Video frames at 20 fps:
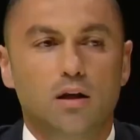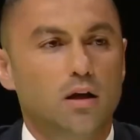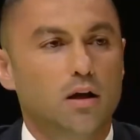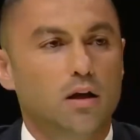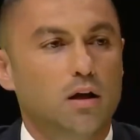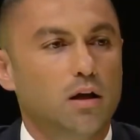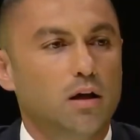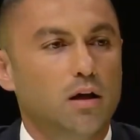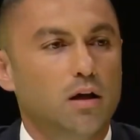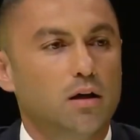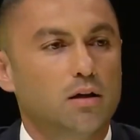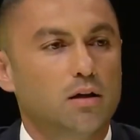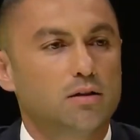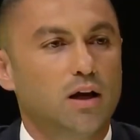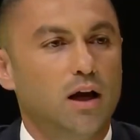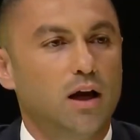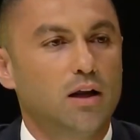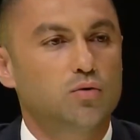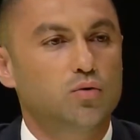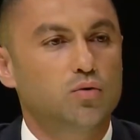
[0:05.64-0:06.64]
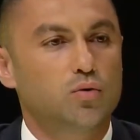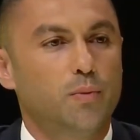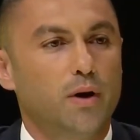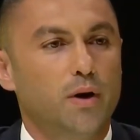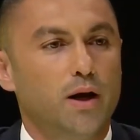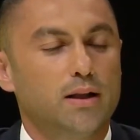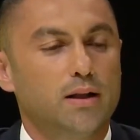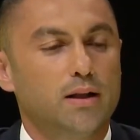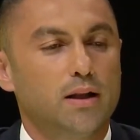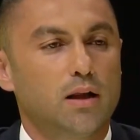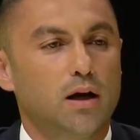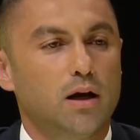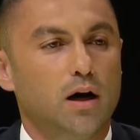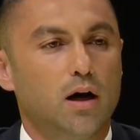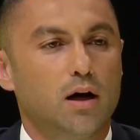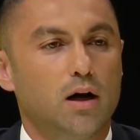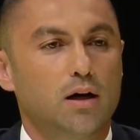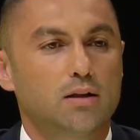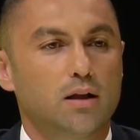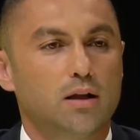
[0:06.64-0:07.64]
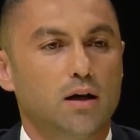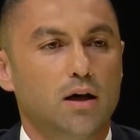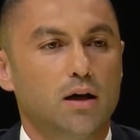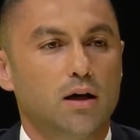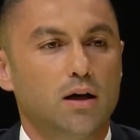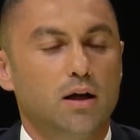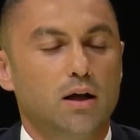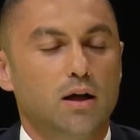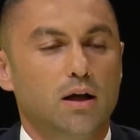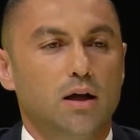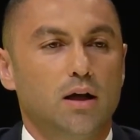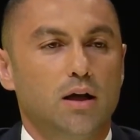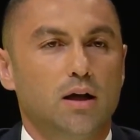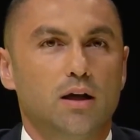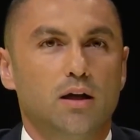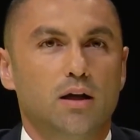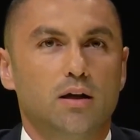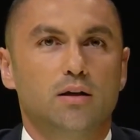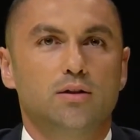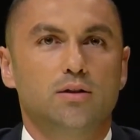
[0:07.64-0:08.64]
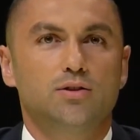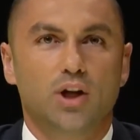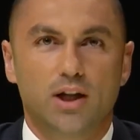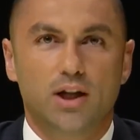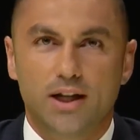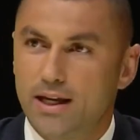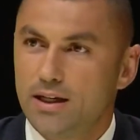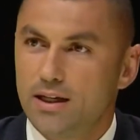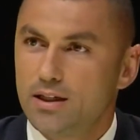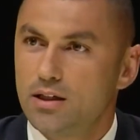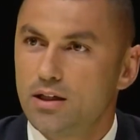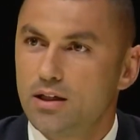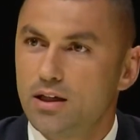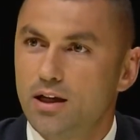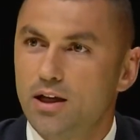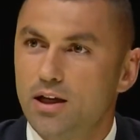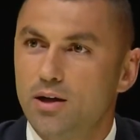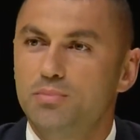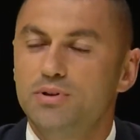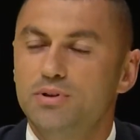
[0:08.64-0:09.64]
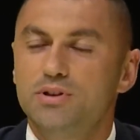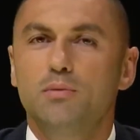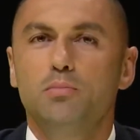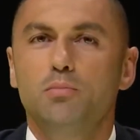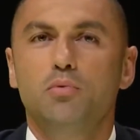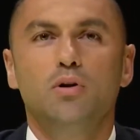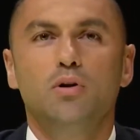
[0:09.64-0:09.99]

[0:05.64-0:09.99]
e, Selçuk, ben, Arda, e, Caner. E, bize